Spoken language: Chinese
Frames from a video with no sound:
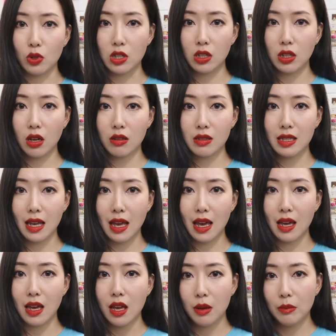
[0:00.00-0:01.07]
我知道
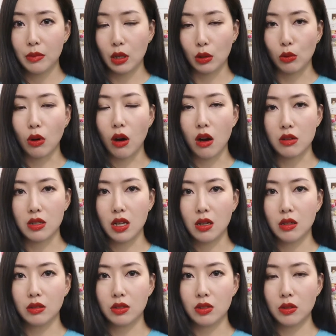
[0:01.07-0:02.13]
在美国好
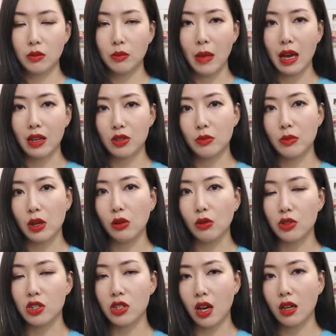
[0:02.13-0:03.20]
像 Mac 是没
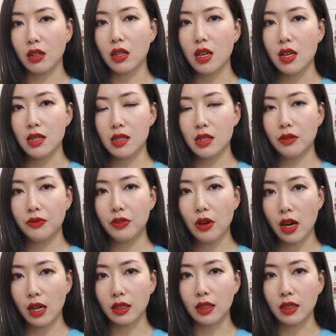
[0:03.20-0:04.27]
有上
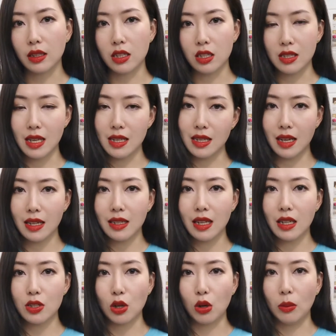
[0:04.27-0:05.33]
Sephora 的，可是在加拿
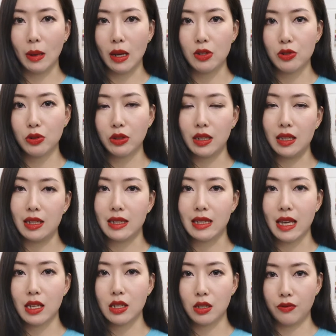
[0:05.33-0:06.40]
大的小伙伴就可以
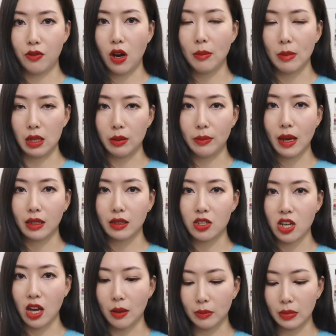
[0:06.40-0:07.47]
在 Sephora 买到 Mac
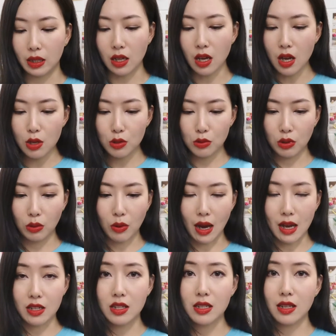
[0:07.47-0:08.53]
产品，所以我
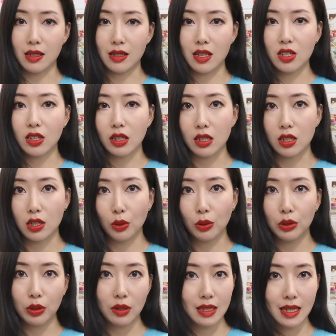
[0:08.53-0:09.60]
还是想在这里稍
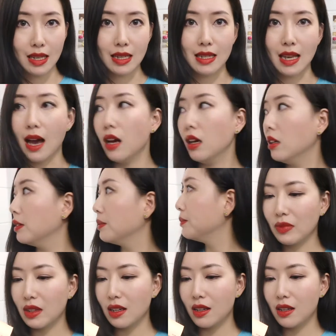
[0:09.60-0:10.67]
微推荐一下
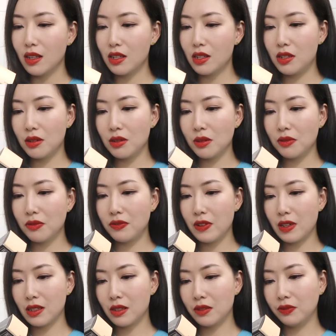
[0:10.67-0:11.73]
Studio
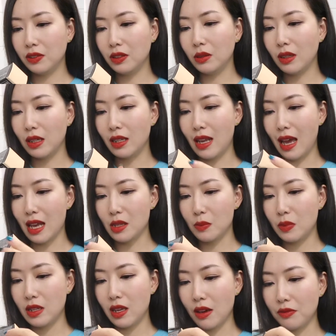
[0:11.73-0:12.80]
Fix Fluid
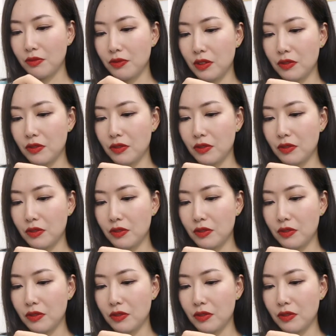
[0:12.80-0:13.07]
SPF